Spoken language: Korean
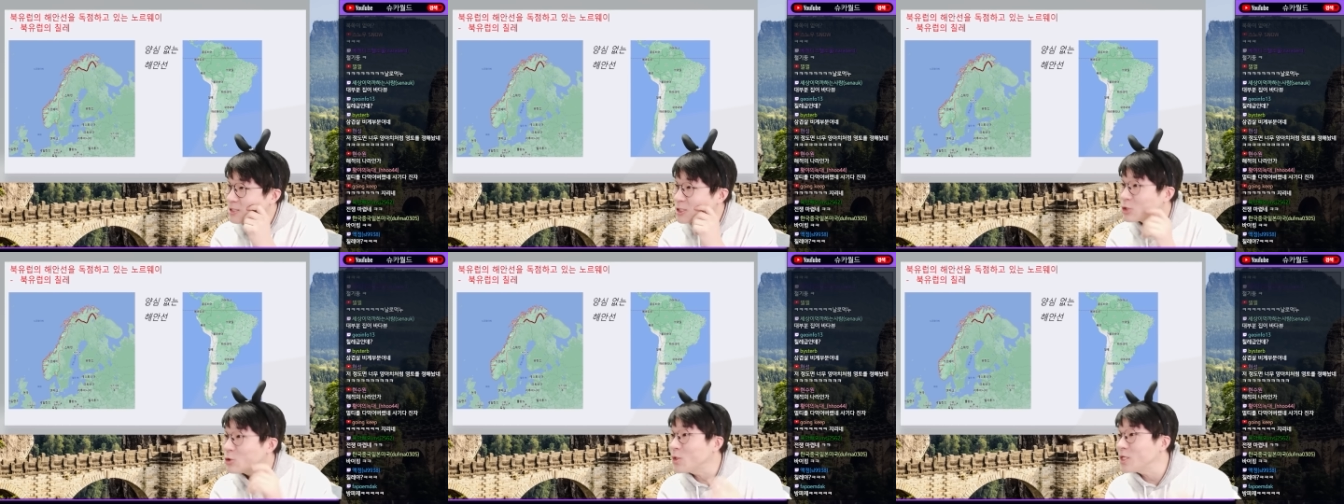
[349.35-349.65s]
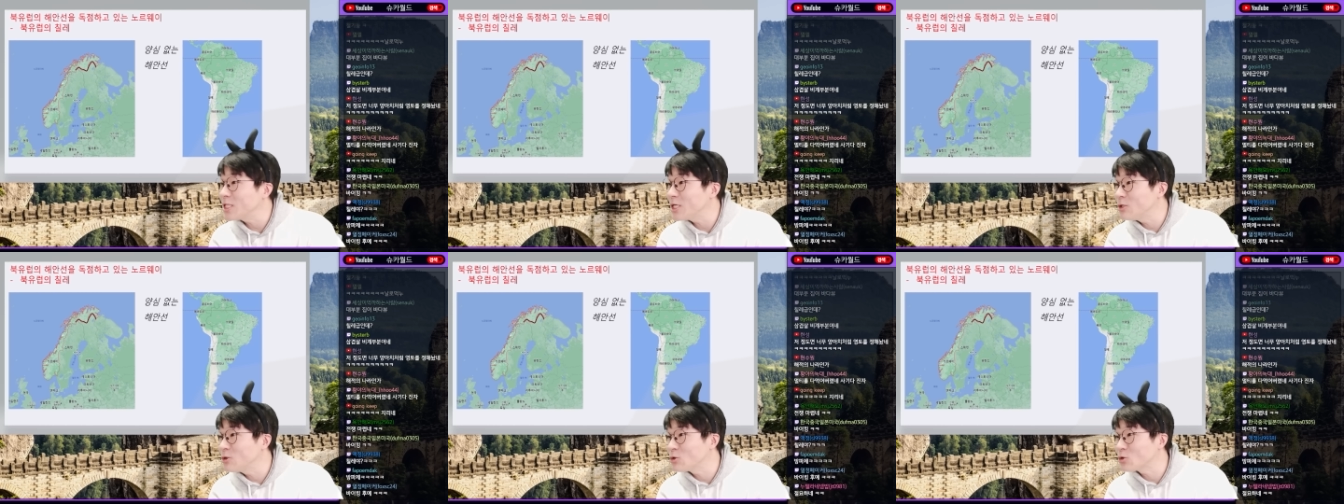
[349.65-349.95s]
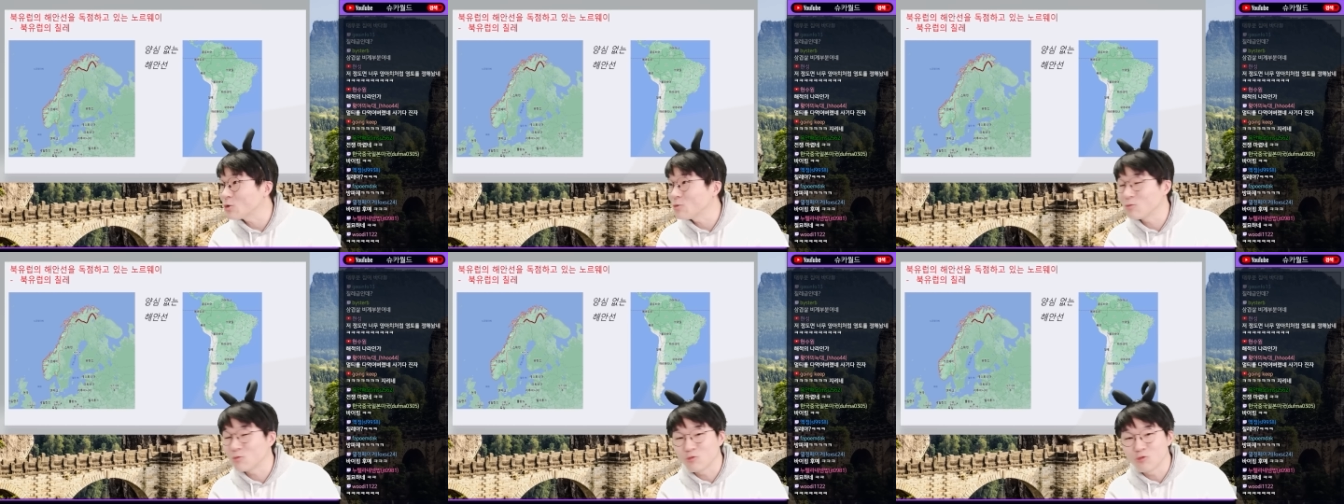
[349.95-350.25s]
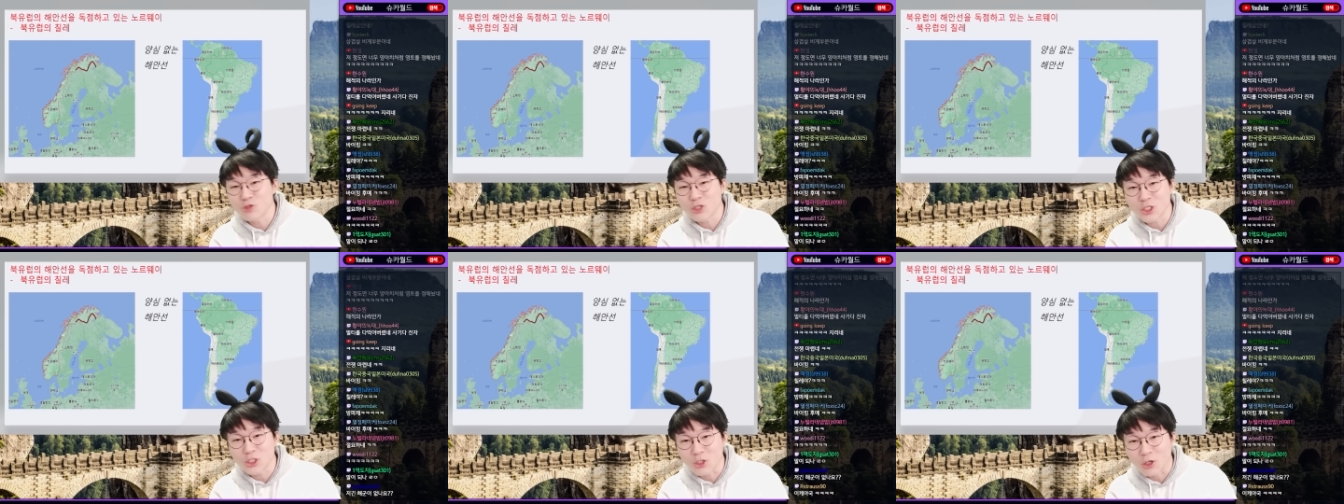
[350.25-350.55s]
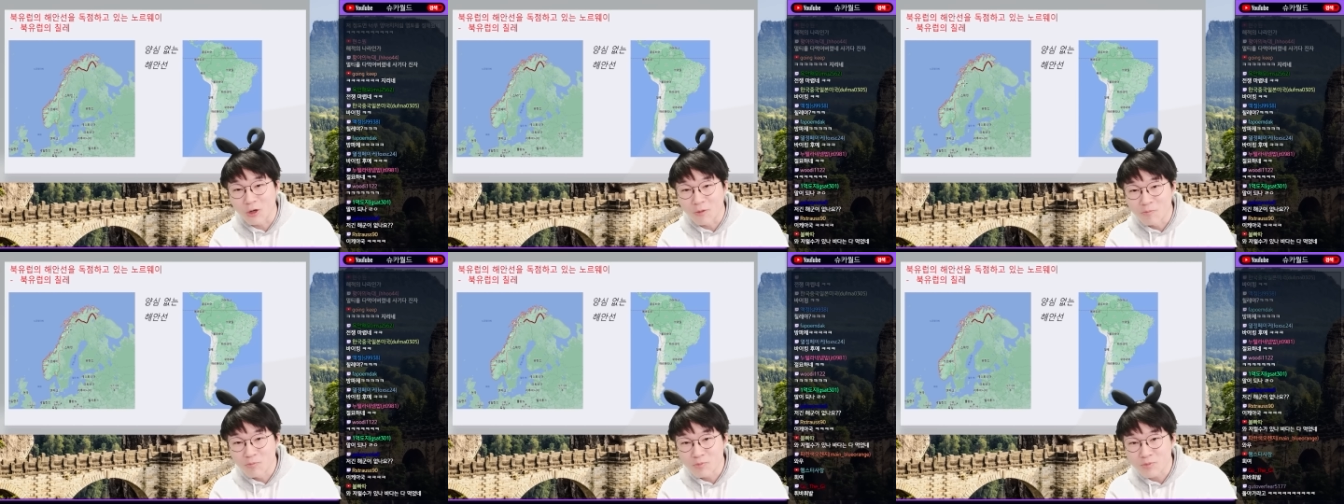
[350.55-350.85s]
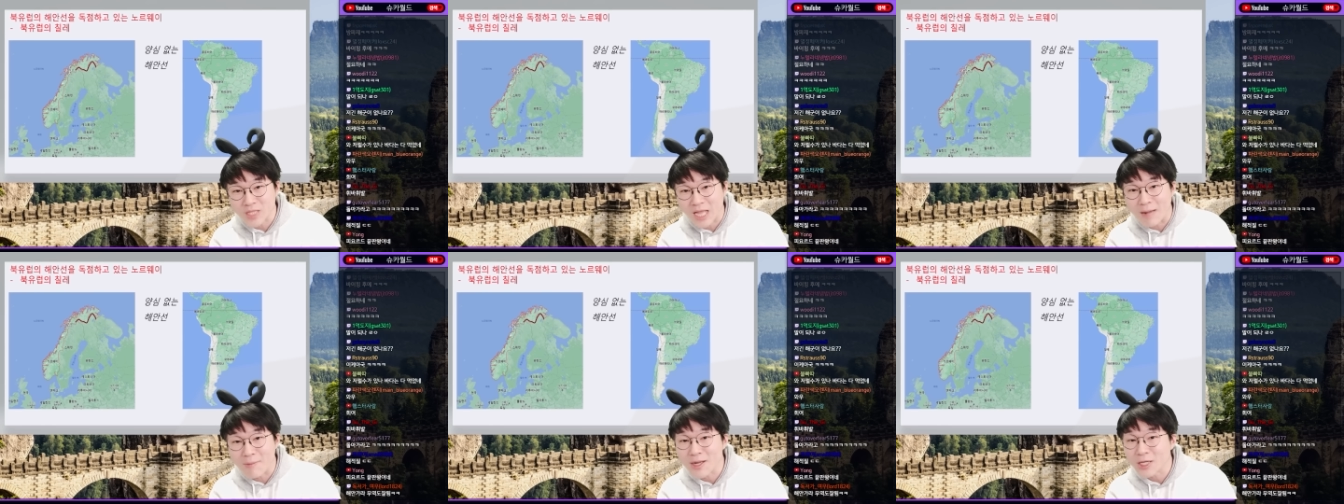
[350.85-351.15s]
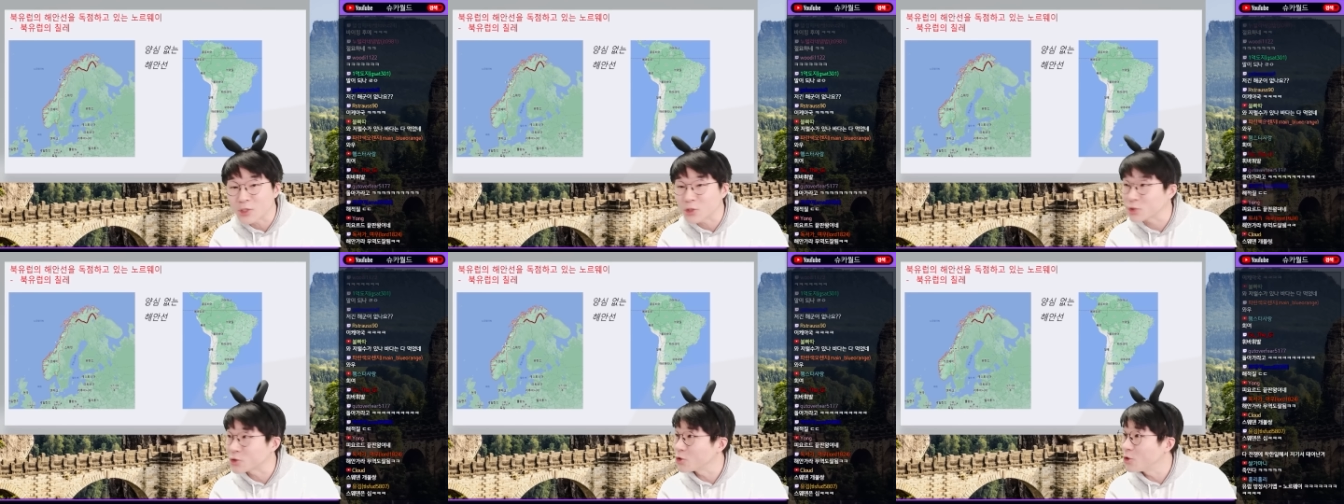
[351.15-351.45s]
스웨덴도 좀 웃기죠? 다
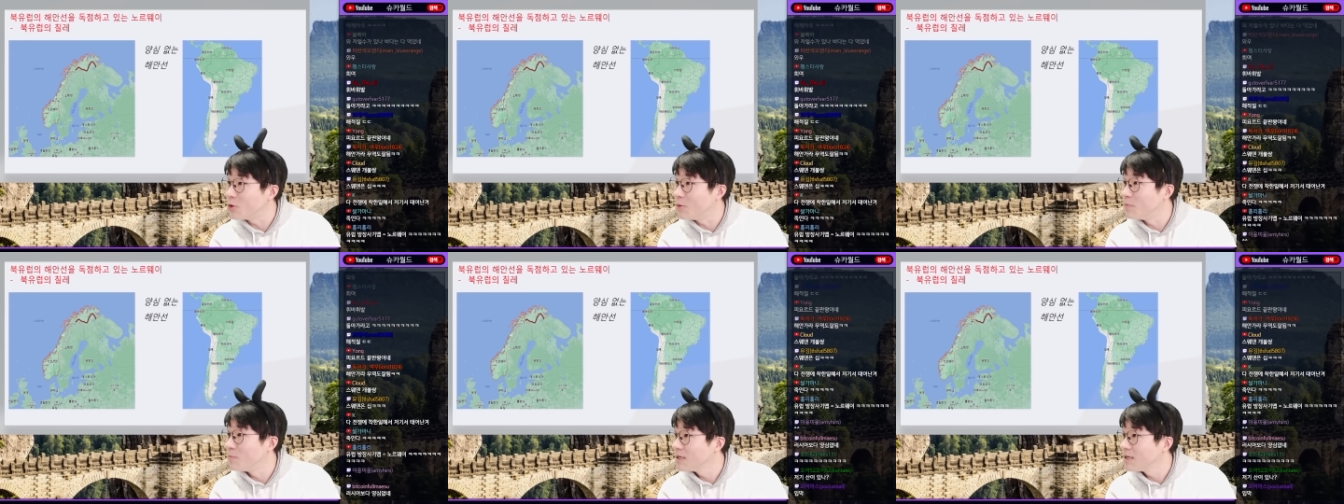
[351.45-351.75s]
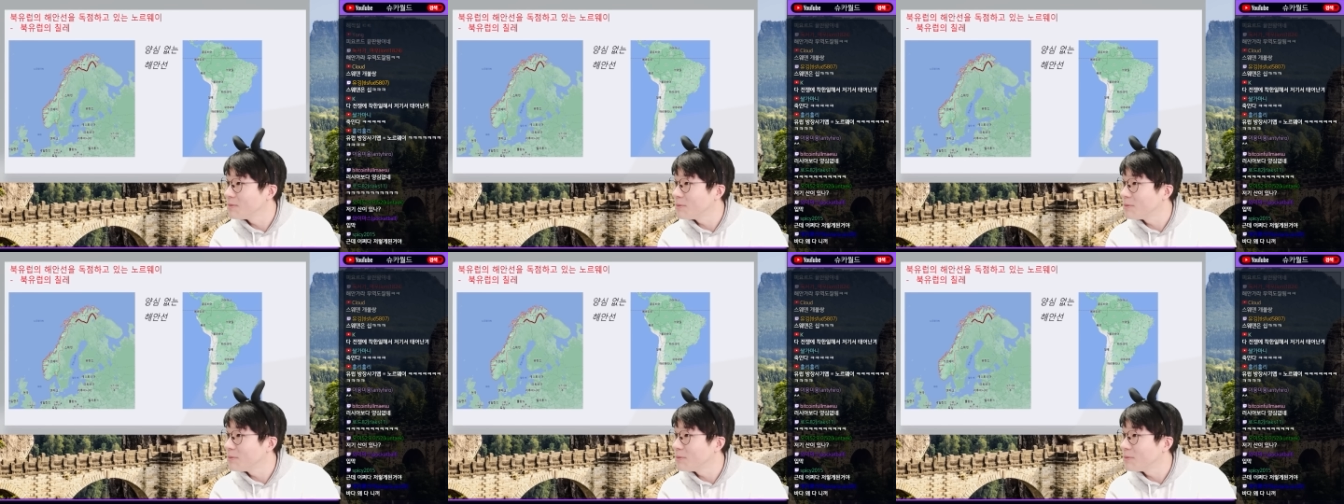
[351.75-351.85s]
막혔어.